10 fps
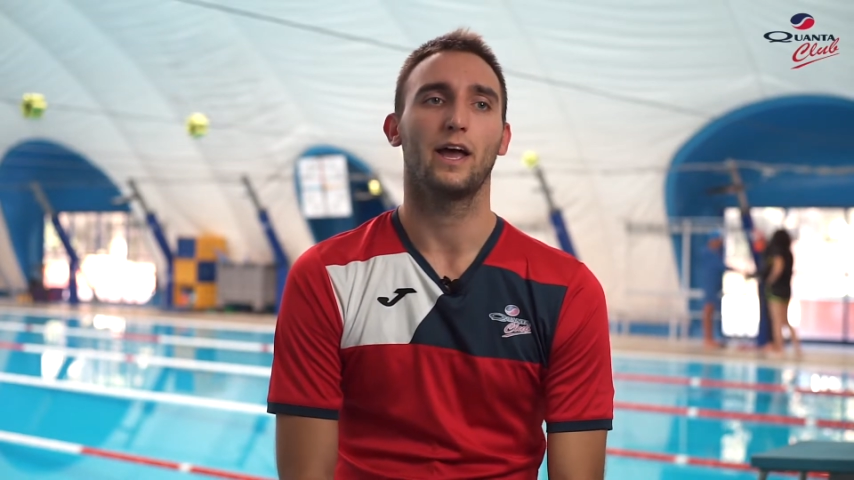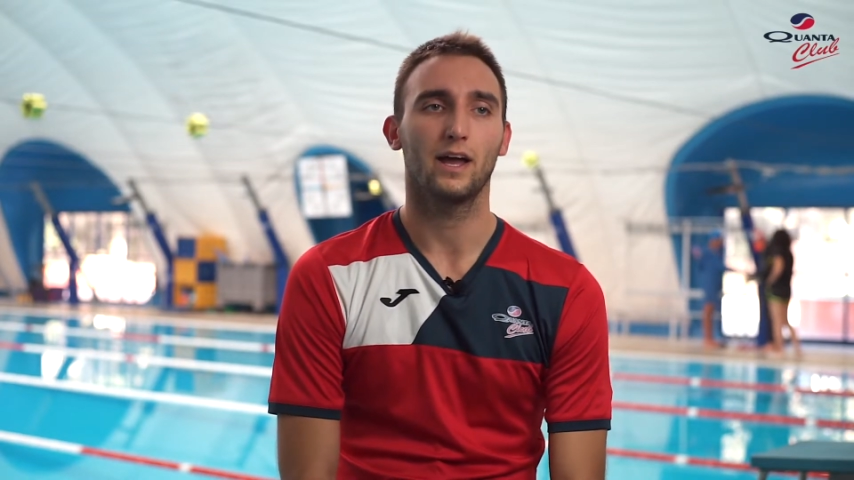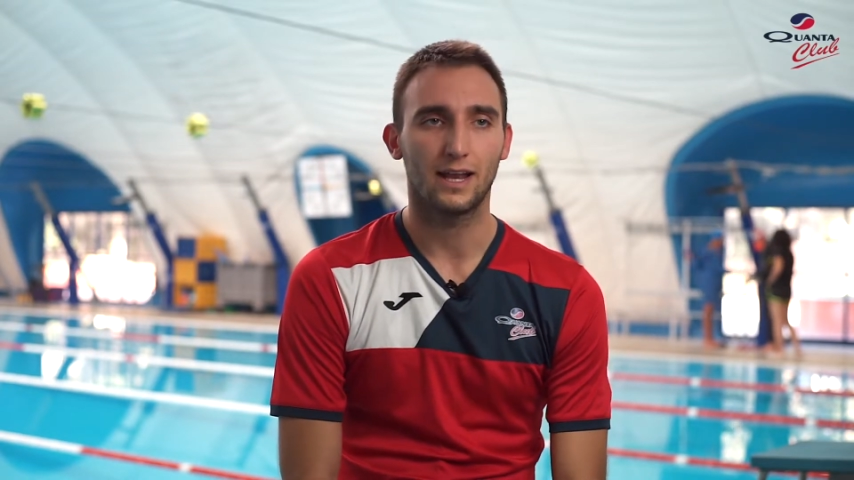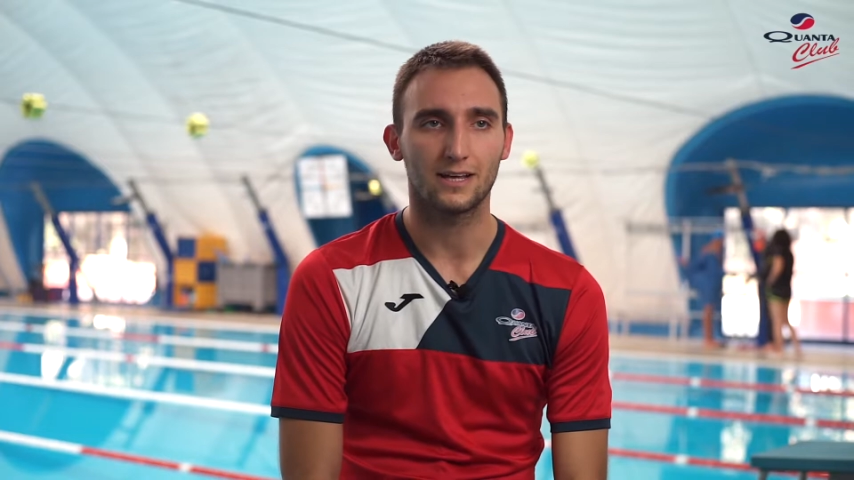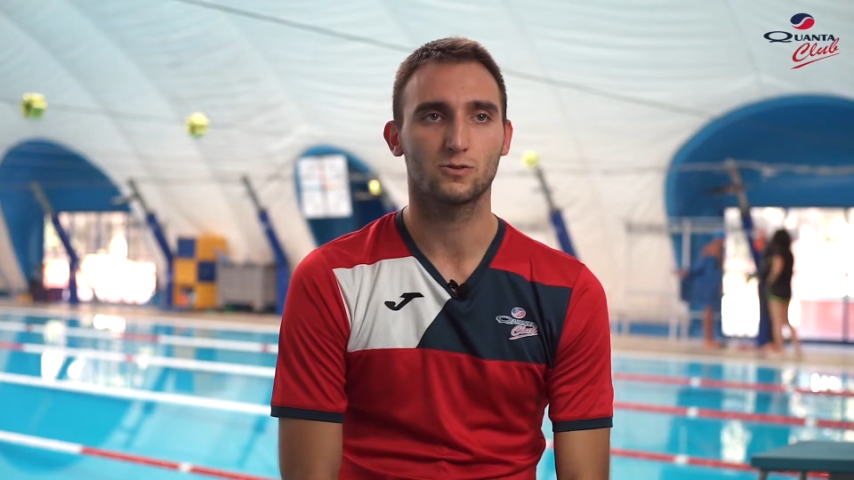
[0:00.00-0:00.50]

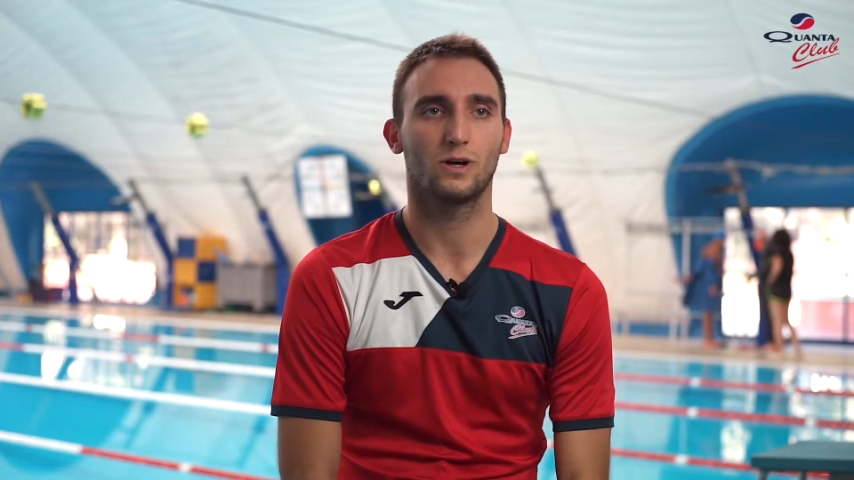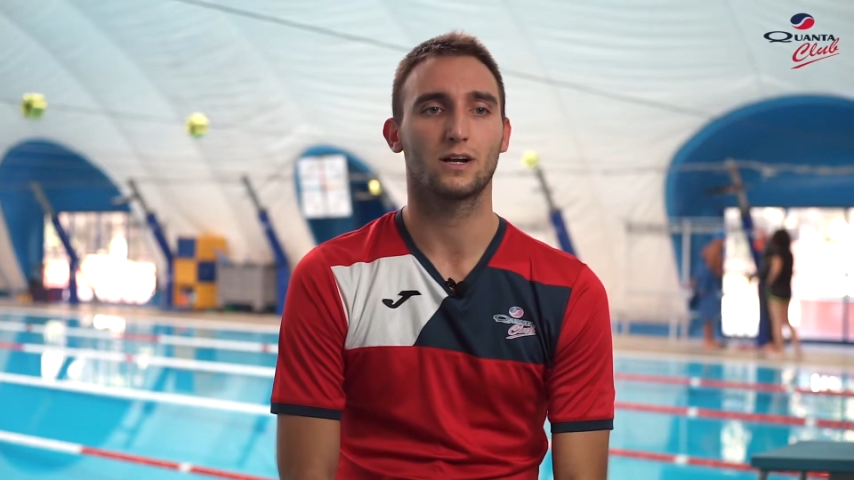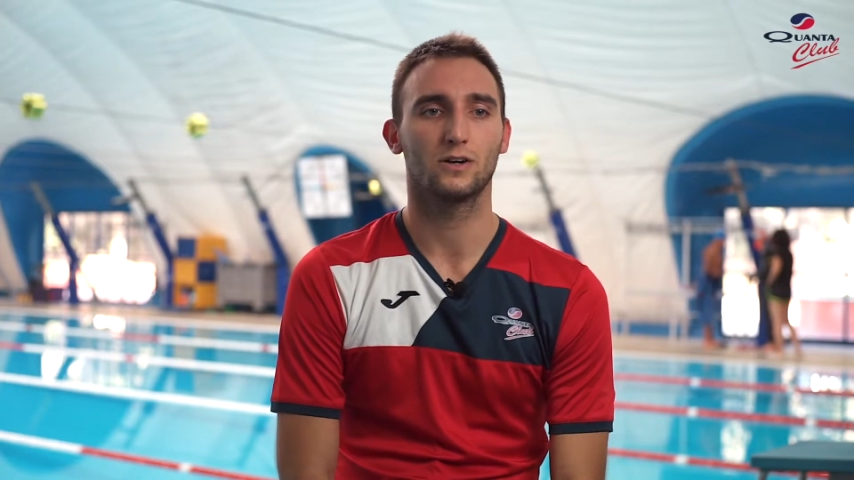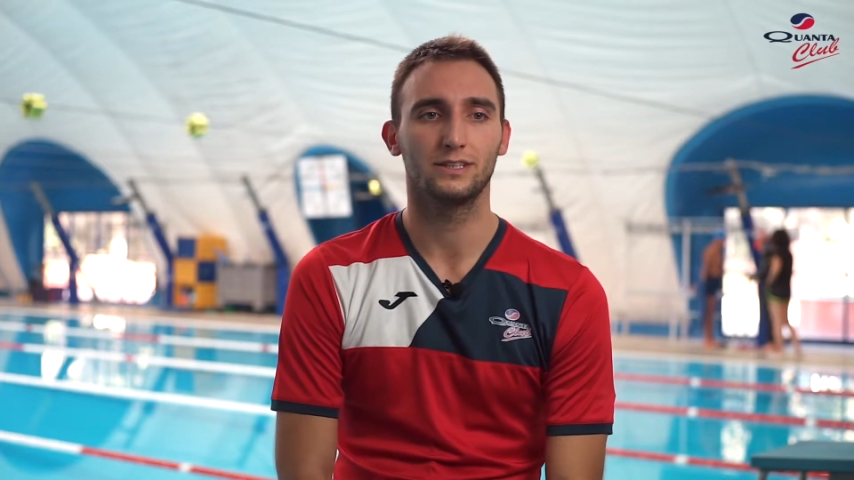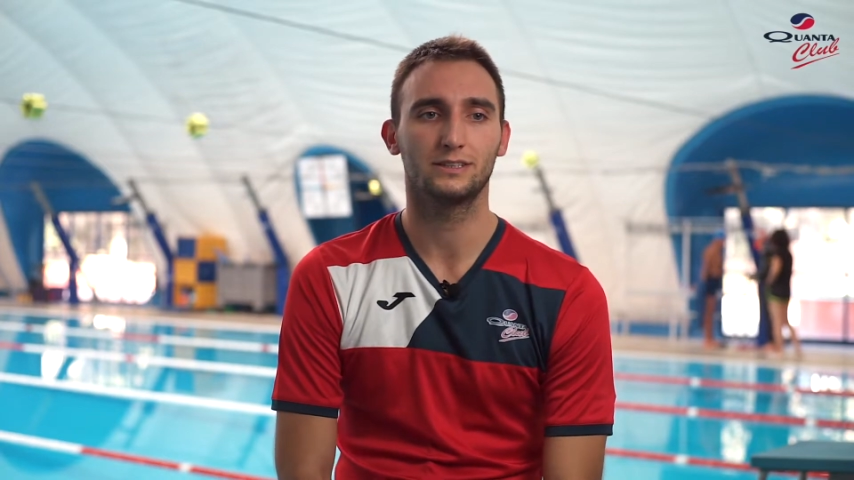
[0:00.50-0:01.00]
La squadra
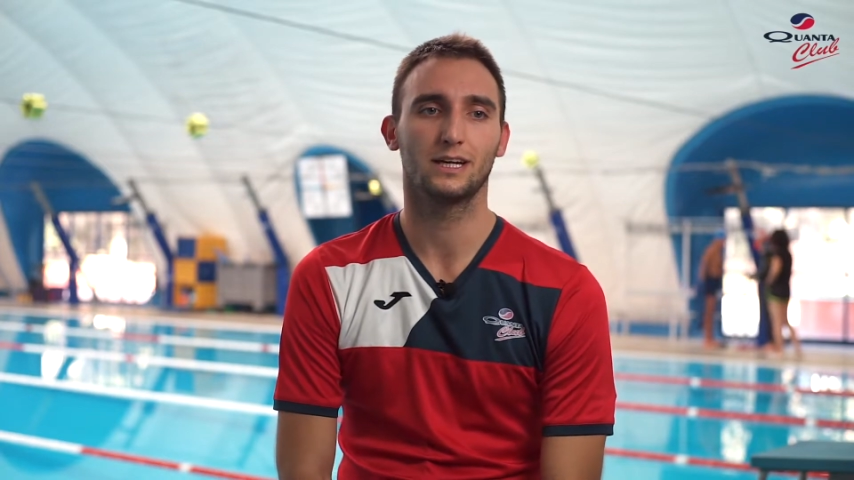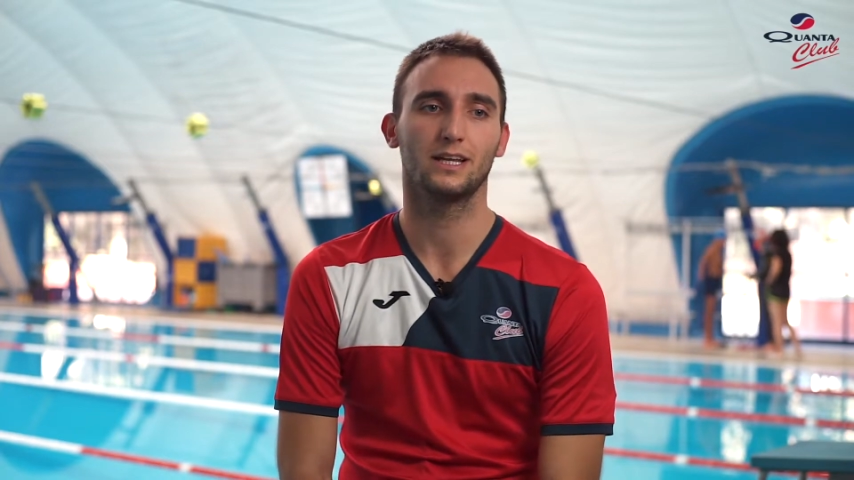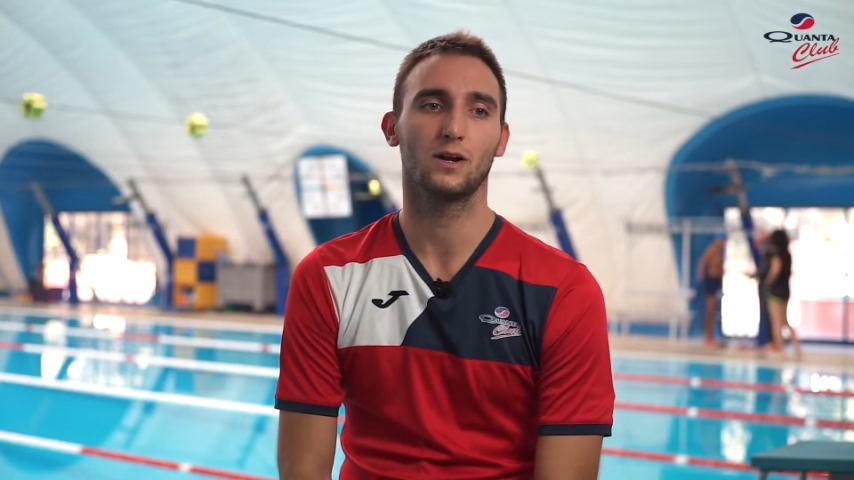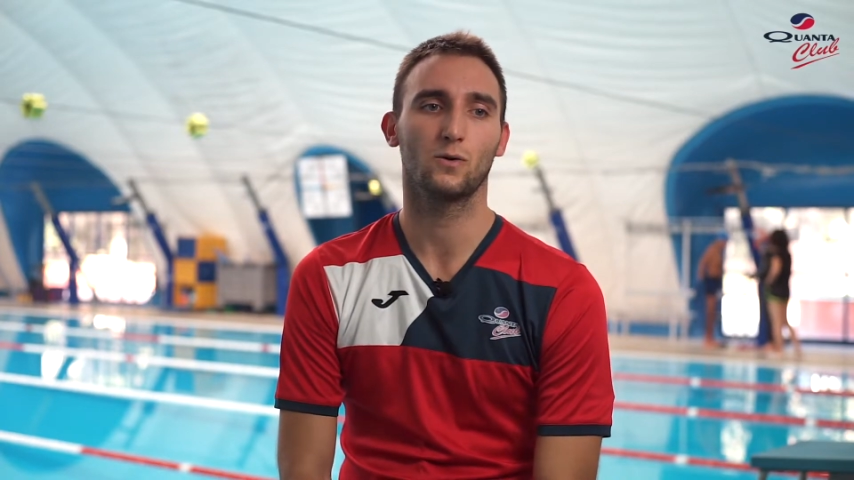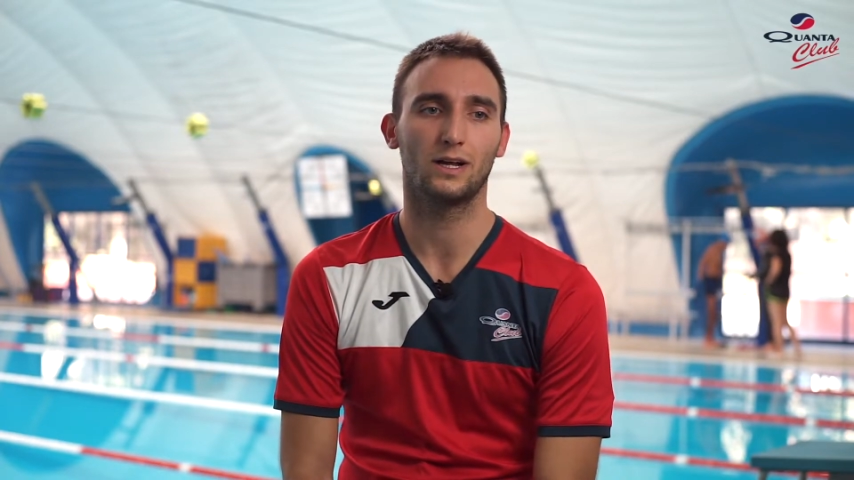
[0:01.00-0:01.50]
agonistica
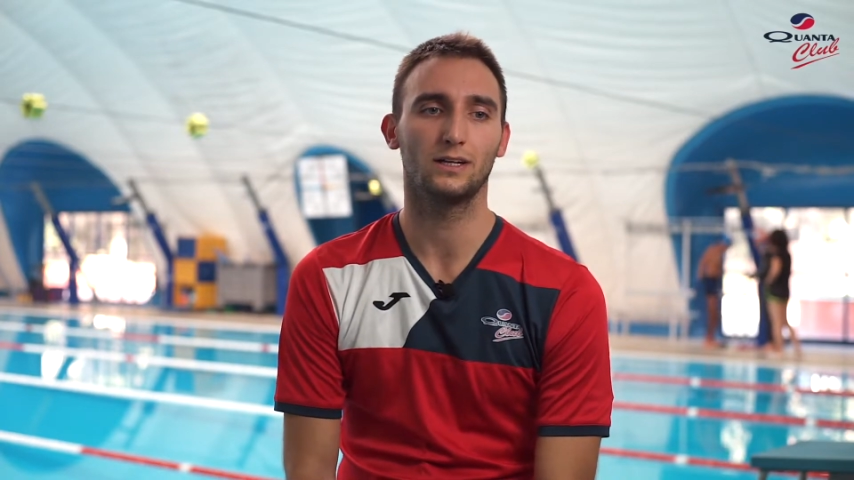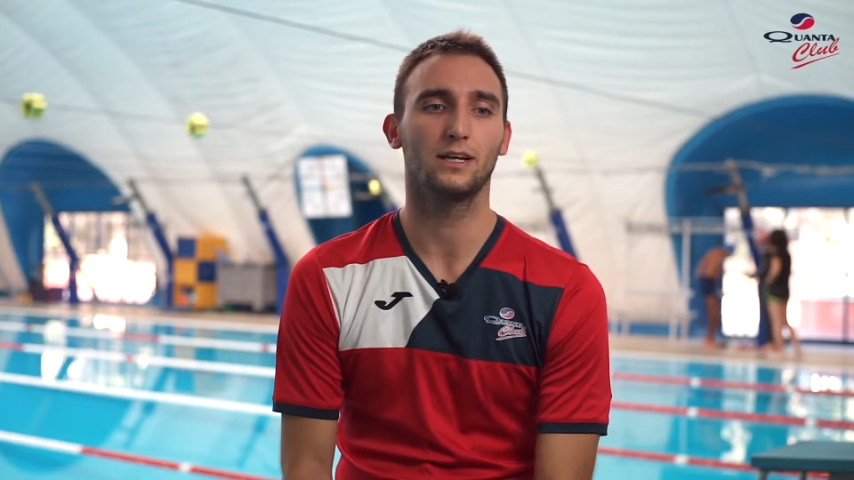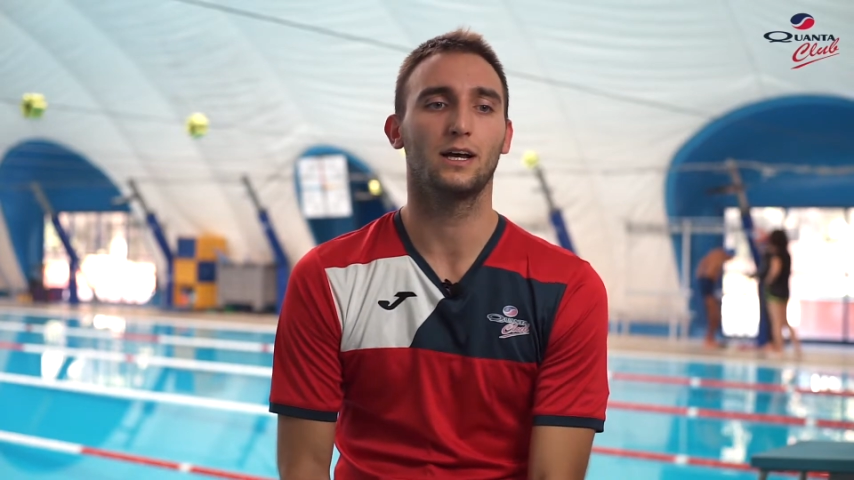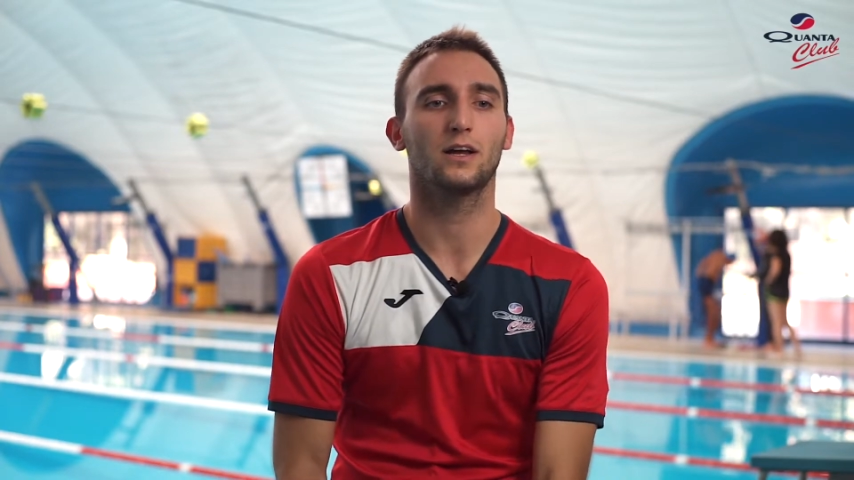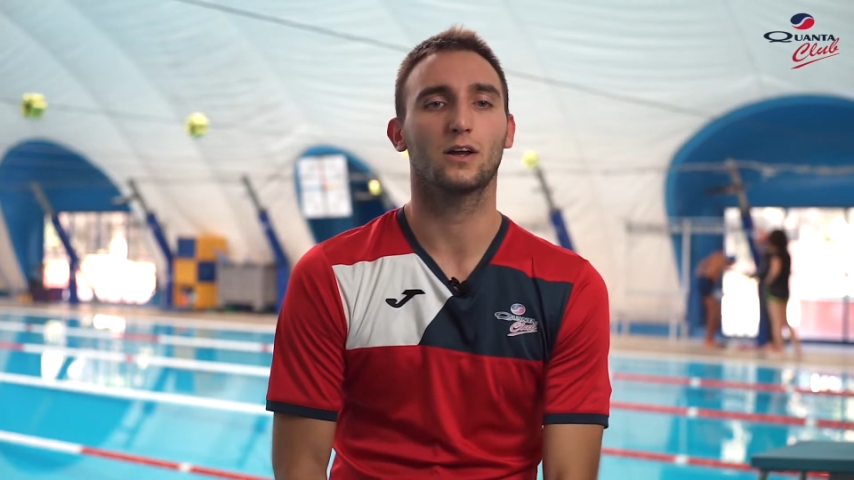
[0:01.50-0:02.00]
del
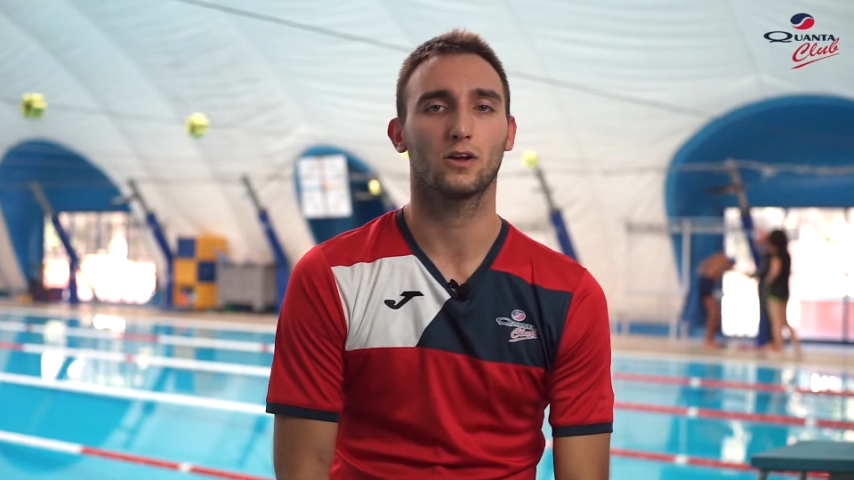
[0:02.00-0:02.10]
Quanta